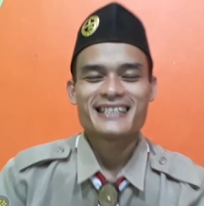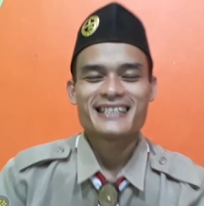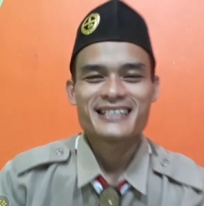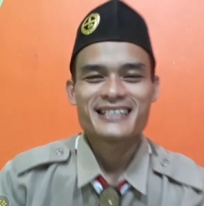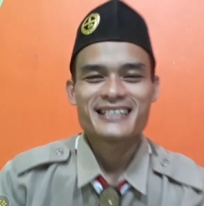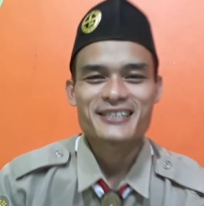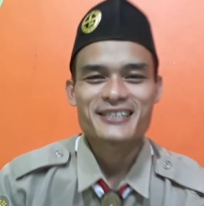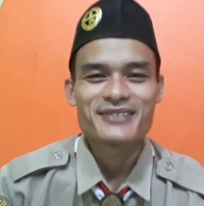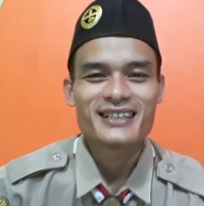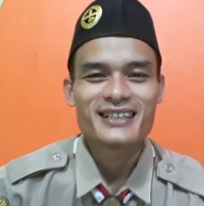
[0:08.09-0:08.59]

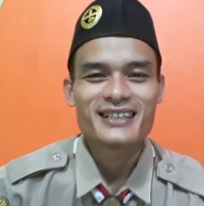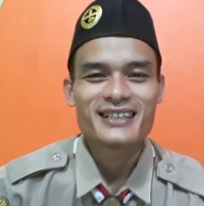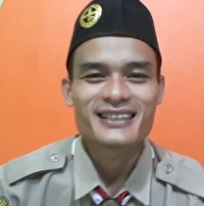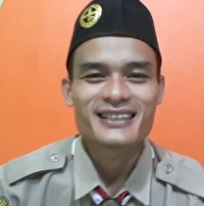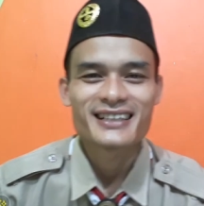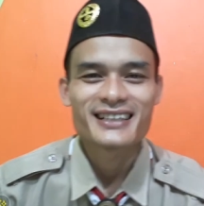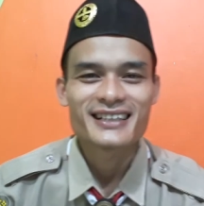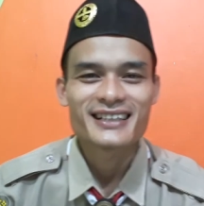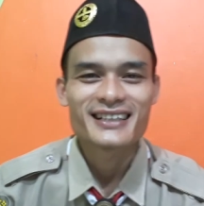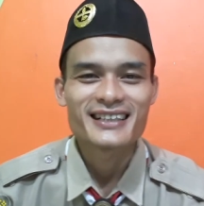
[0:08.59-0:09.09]
Semangat
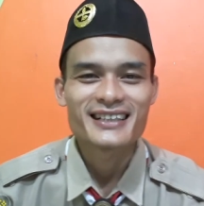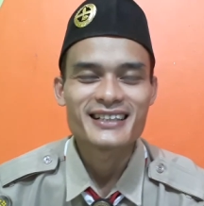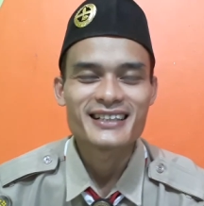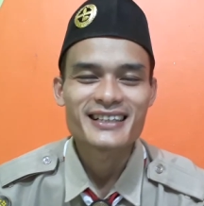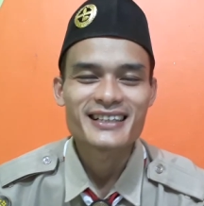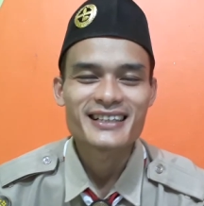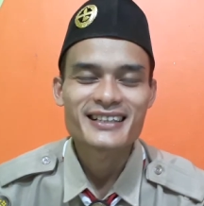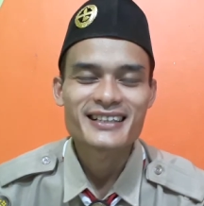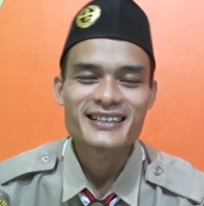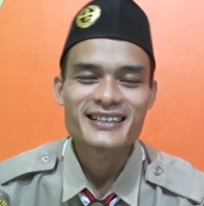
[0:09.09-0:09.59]
ya
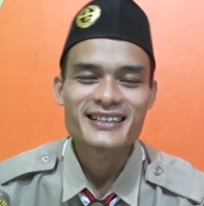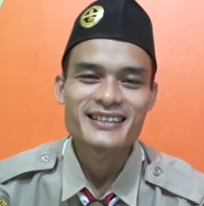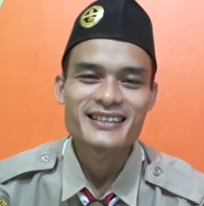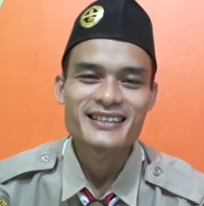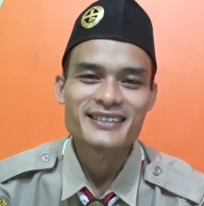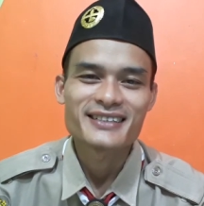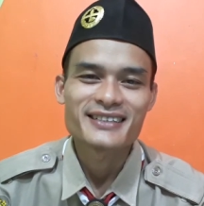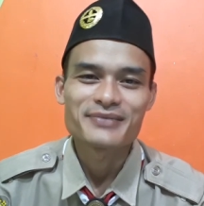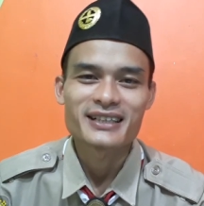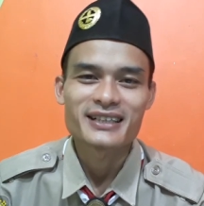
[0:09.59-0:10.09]
adik-adik.
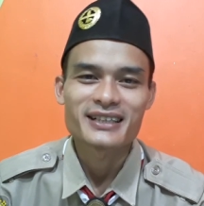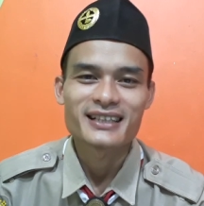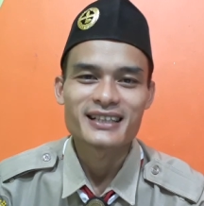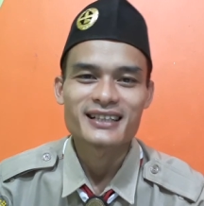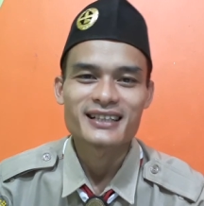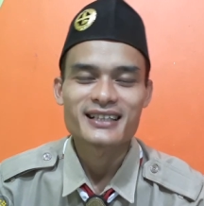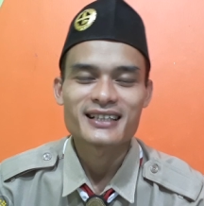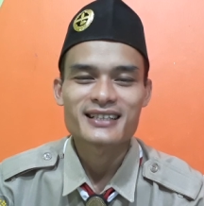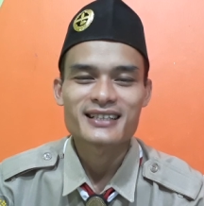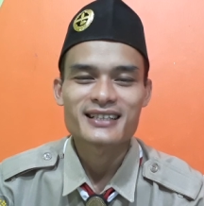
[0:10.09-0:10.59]

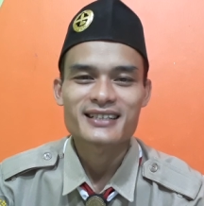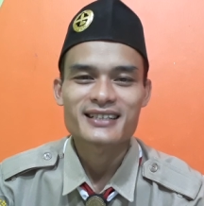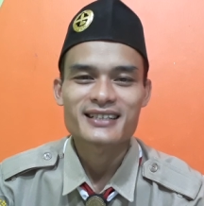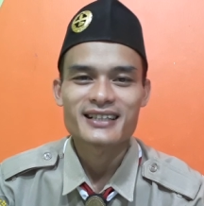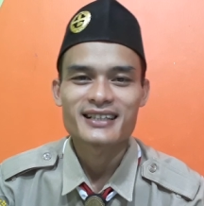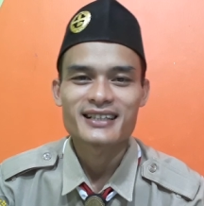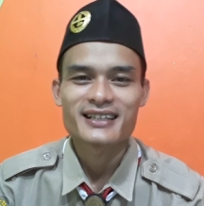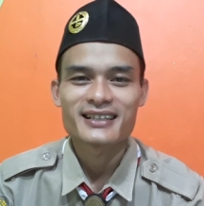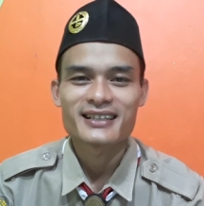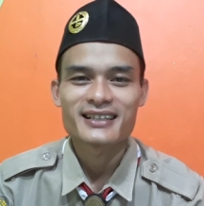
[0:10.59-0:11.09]
Perkenalkan
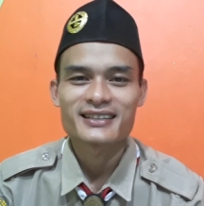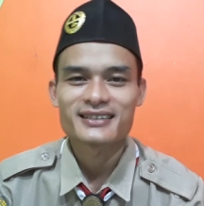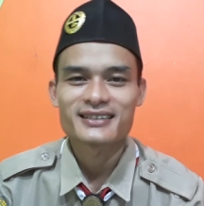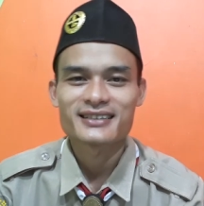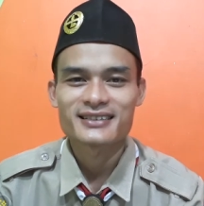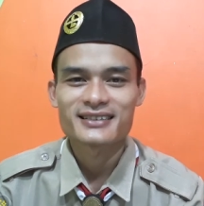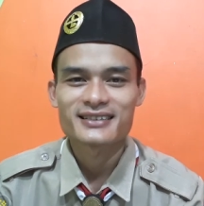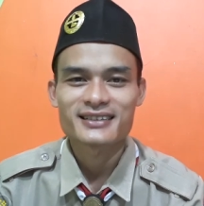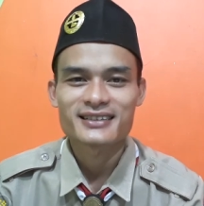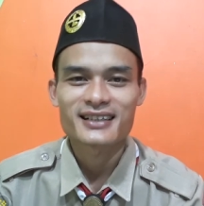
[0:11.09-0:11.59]
saya
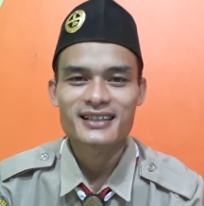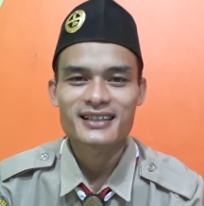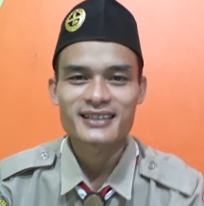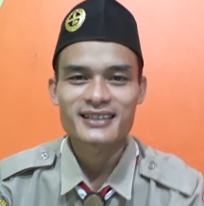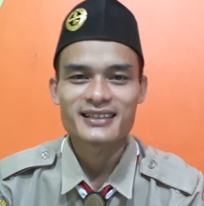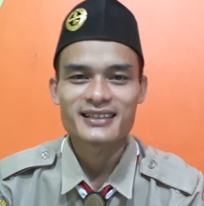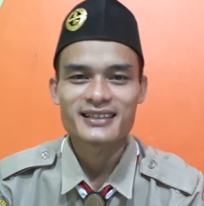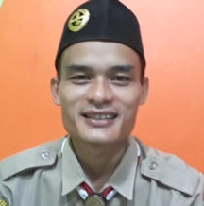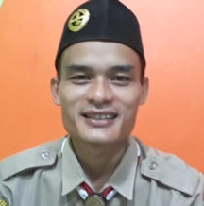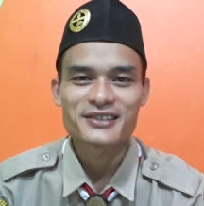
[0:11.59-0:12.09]
Kak
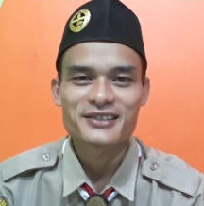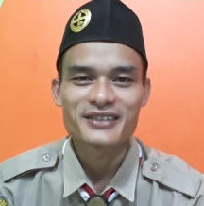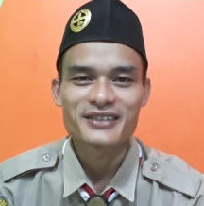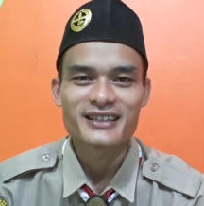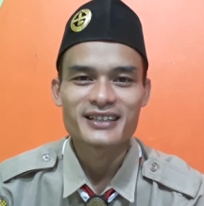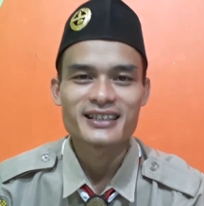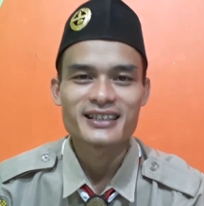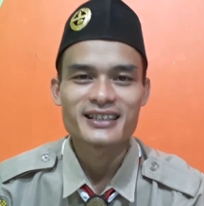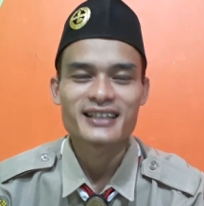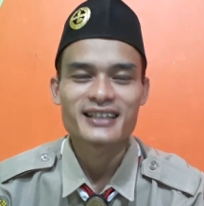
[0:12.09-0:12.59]
Deddy
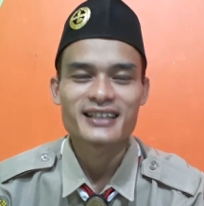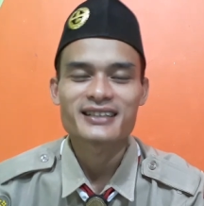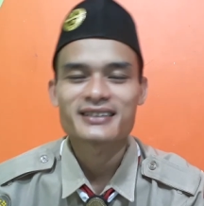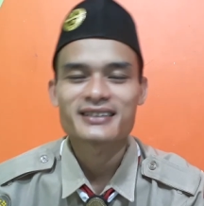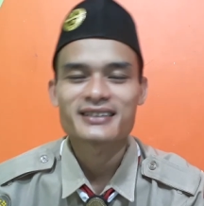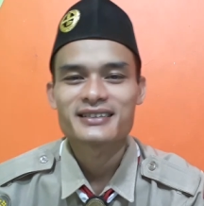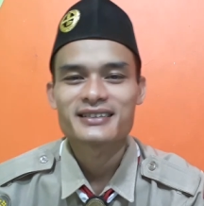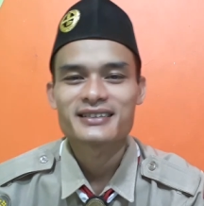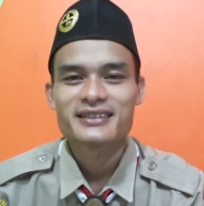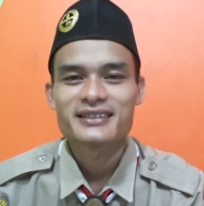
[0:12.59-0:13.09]
Suhendar.
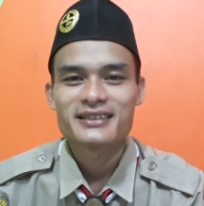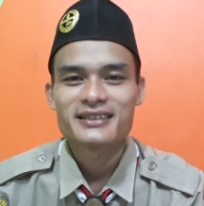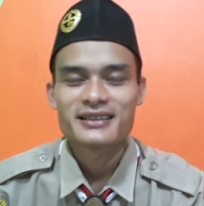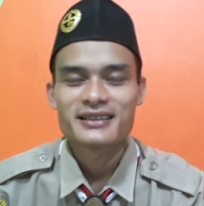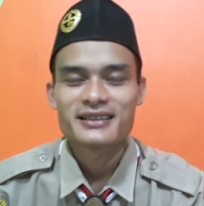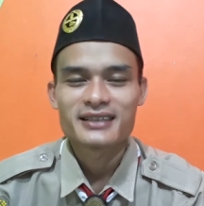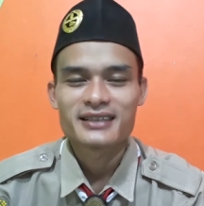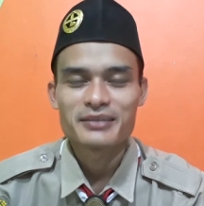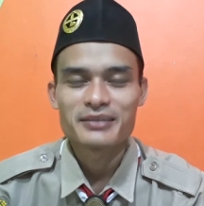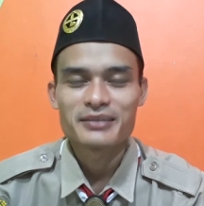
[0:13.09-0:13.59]

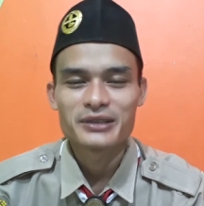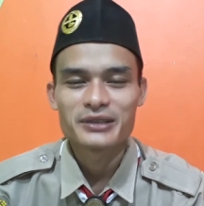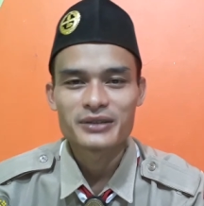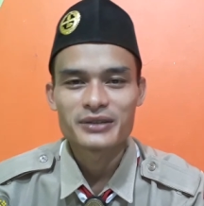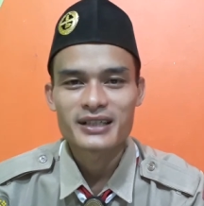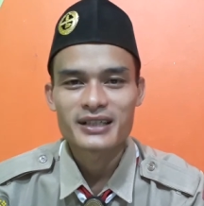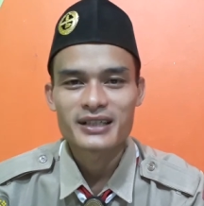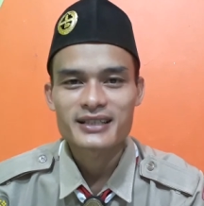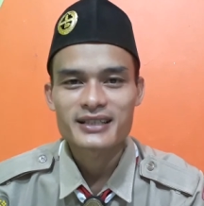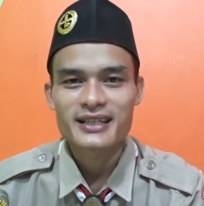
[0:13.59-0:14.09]

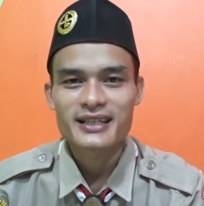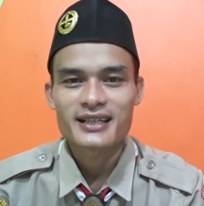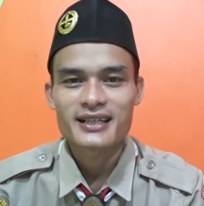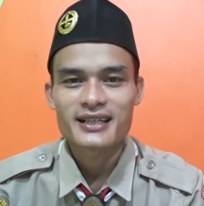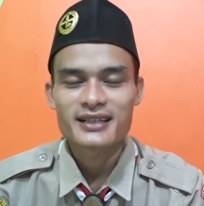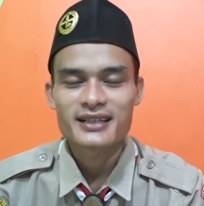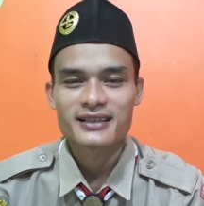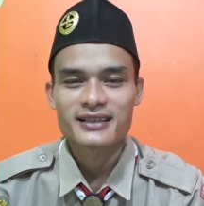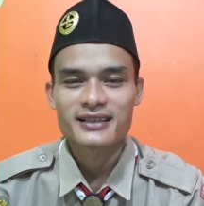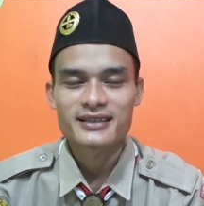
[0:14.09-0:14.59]
Kebetulan
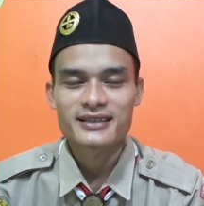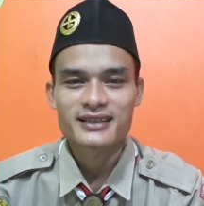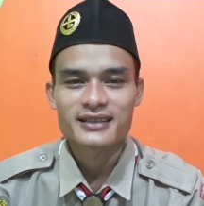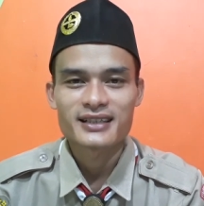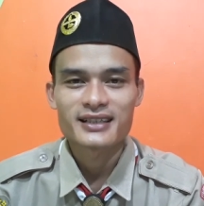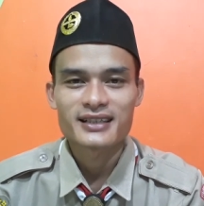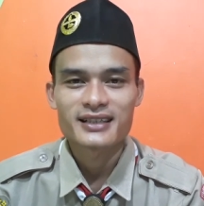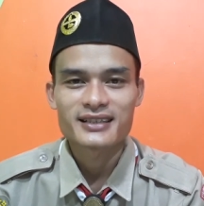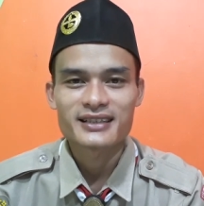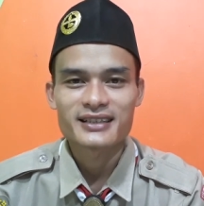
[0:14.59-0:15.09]
saya
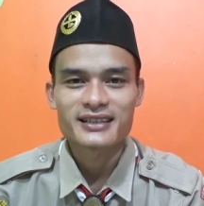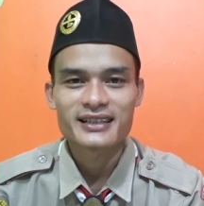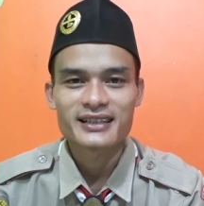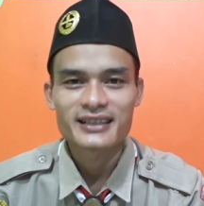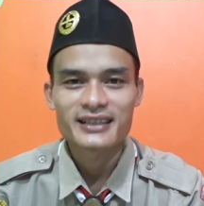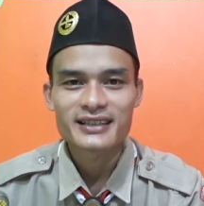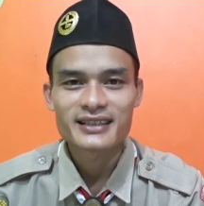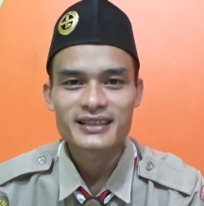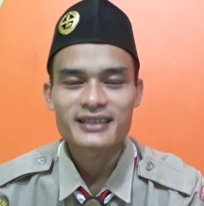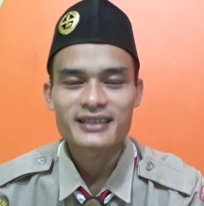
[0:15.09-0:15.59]
sedang
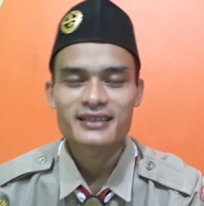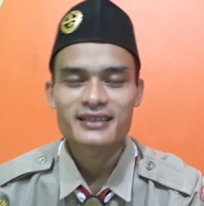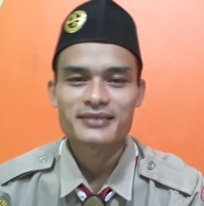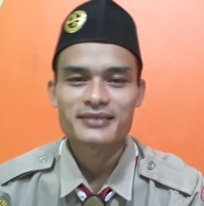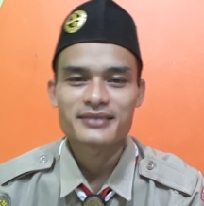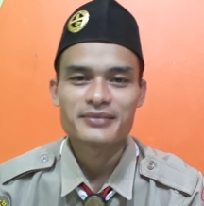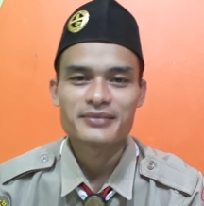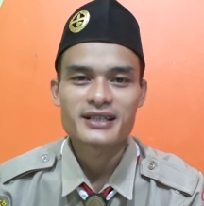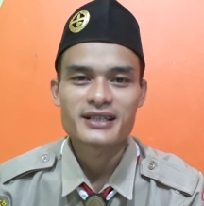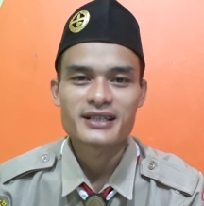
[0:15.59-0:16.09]
sendiri.
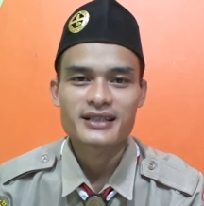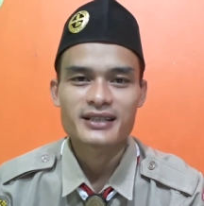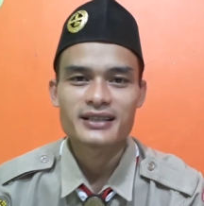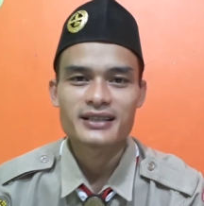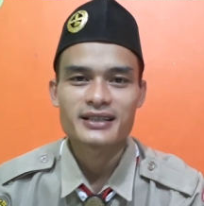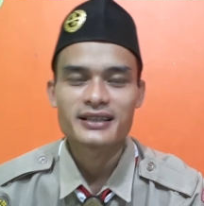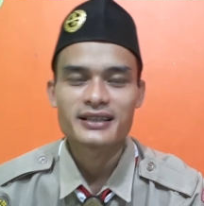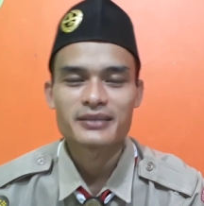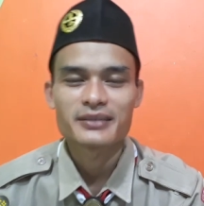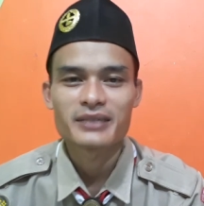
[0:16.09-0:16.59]
Biasanya
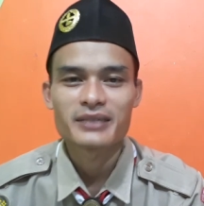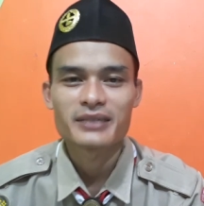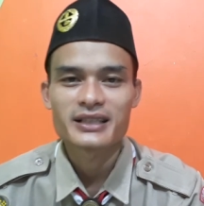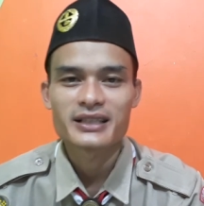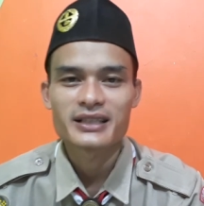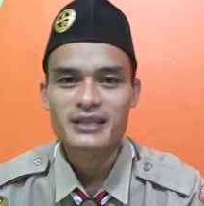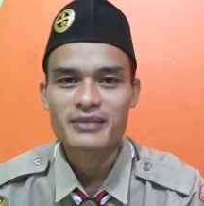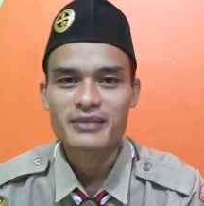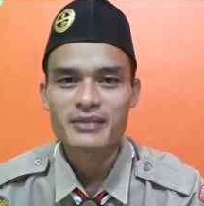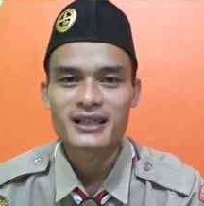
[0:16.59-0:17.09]
ditemani
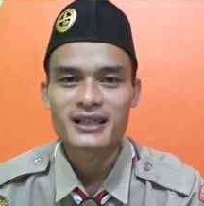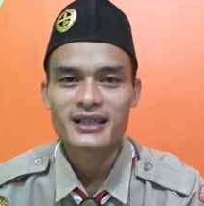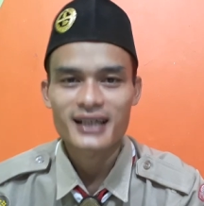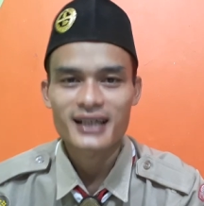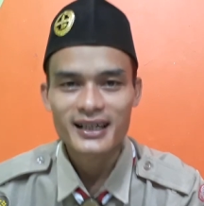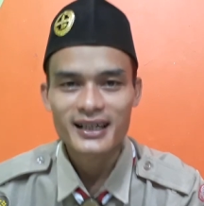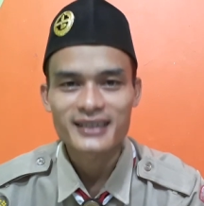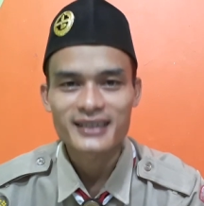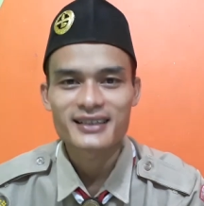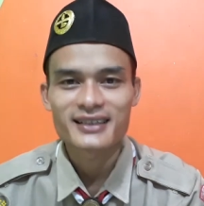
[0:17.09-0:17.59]
sama
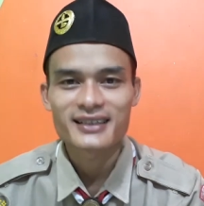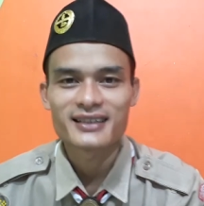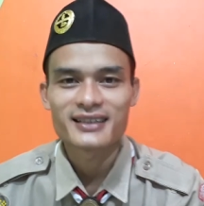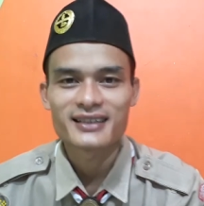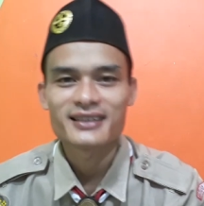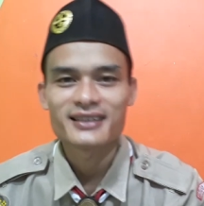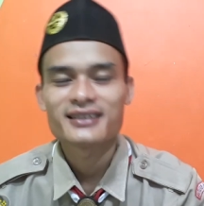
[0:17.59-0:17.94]
Kak Eti.